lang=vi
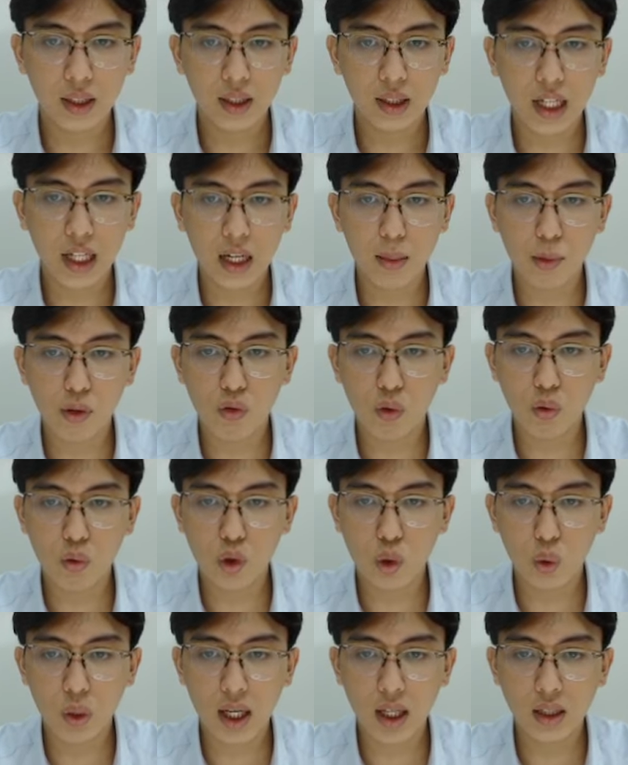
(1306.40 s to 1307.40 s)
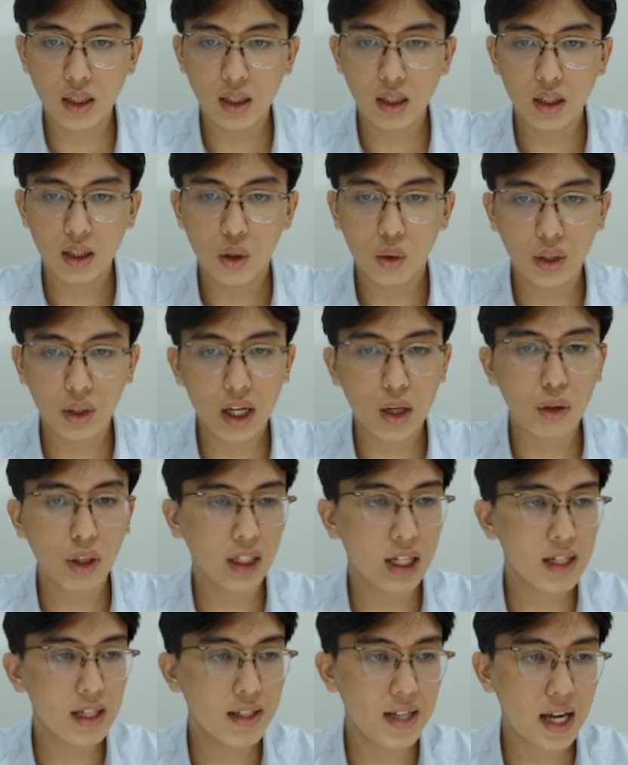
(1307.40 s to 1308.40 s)
đây là một vùng rũ nhá ok con này
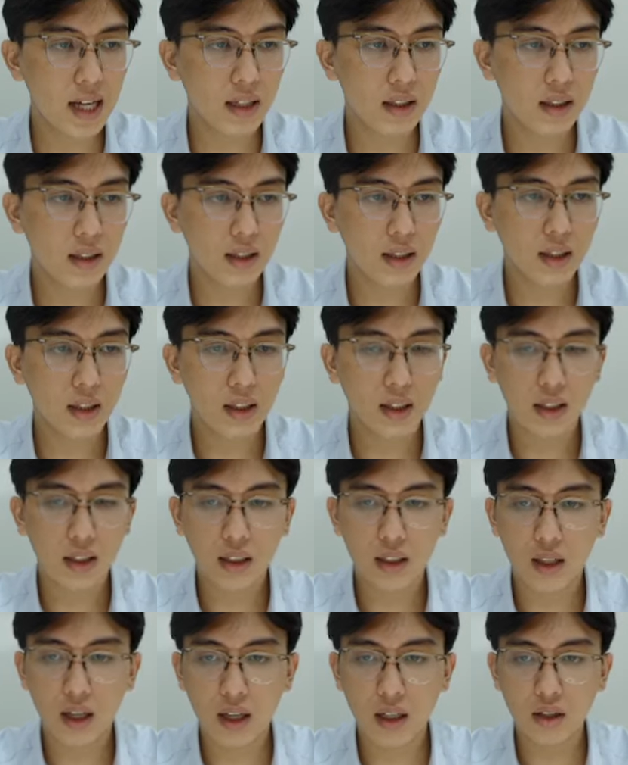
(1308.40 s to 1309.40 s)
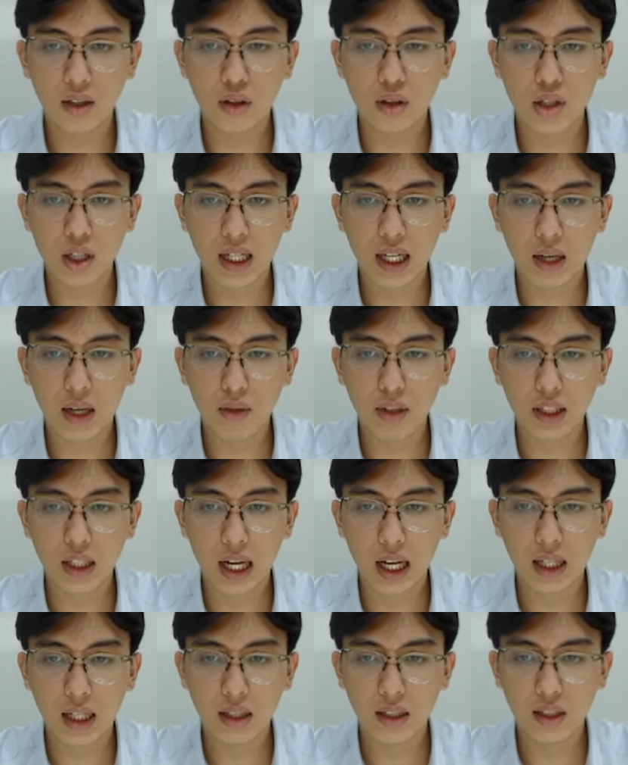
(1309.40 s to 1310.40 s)
kênh trên đó nó sẽ kéo lên thế
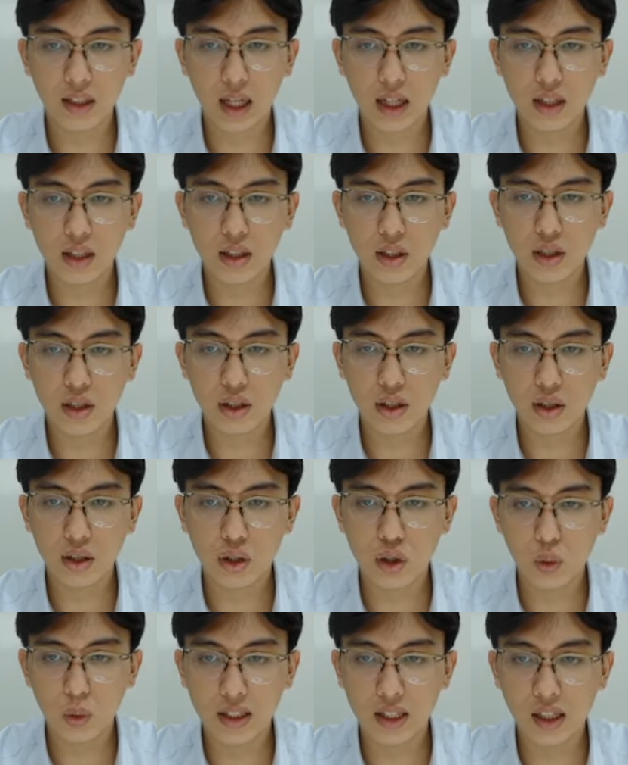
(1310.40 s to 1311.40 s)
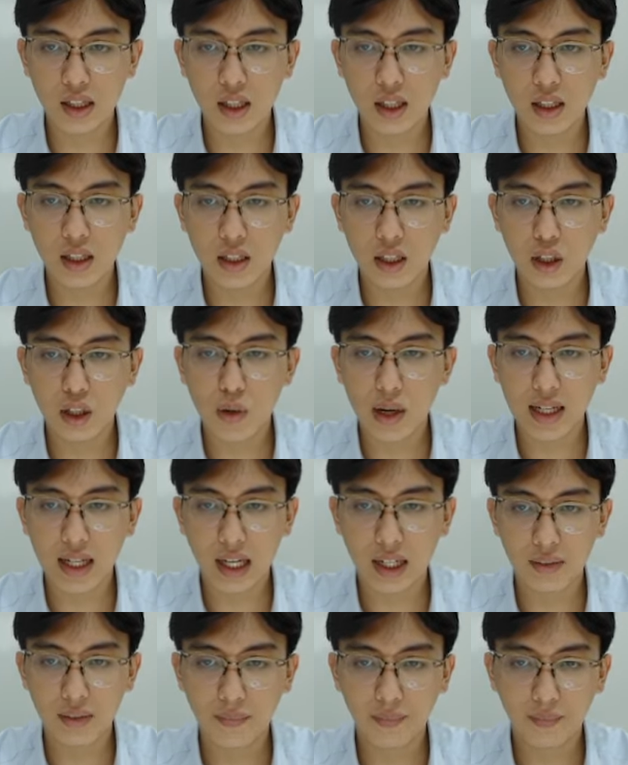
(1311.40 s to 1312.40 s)
này Đấy. chúng ta sẽ tính ở những cái đoạn
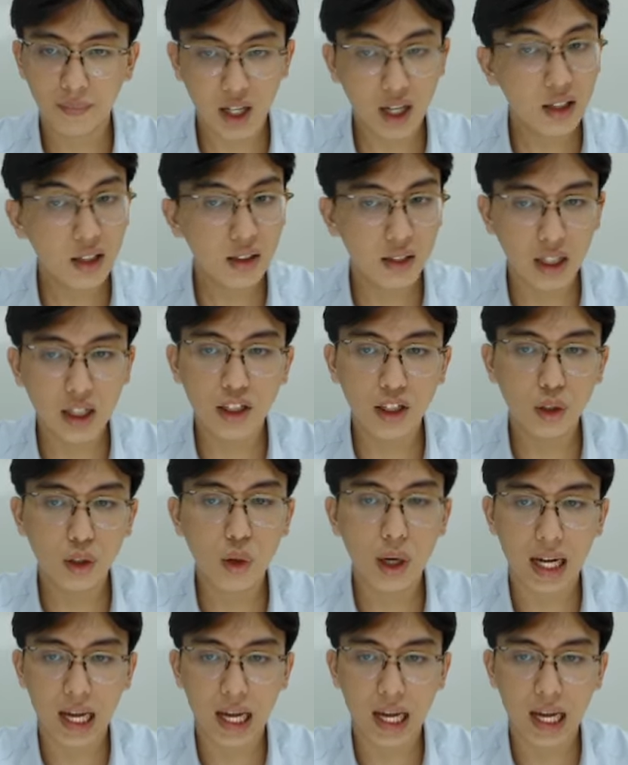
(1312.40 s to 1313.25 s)
này nhá tính ở những đoạn